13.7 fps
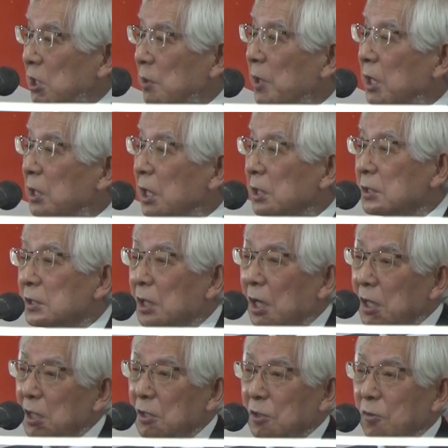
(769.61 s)
今現
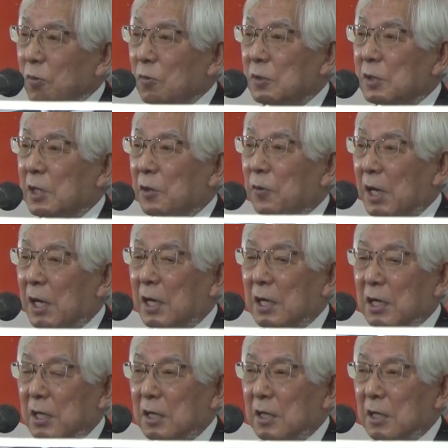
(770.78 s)
在日本では